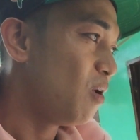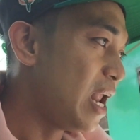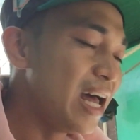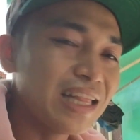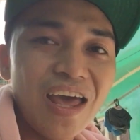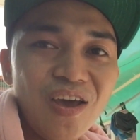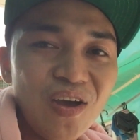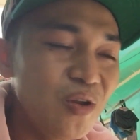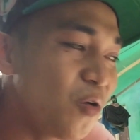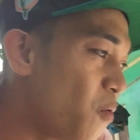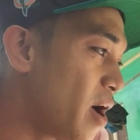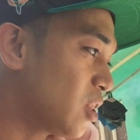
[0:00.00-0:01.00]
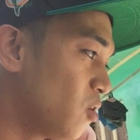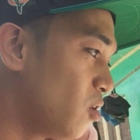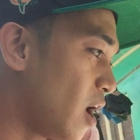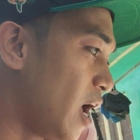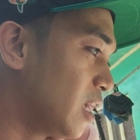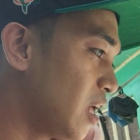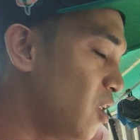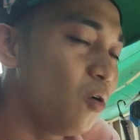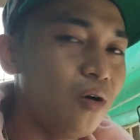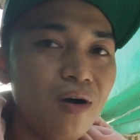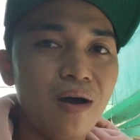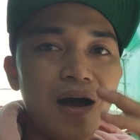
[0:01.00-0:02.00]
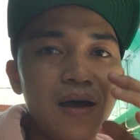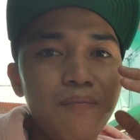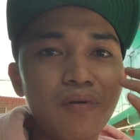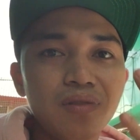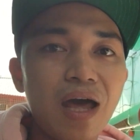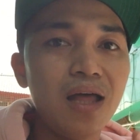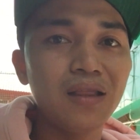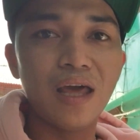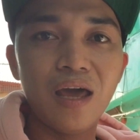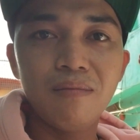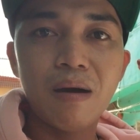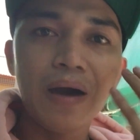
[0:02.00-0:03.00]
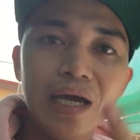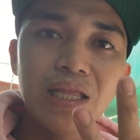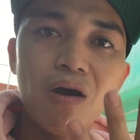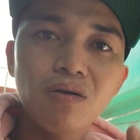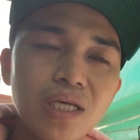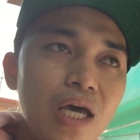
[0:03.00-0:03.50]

Wala tayong kinukuha rito na kahit ano. Ang importante, mapakita ko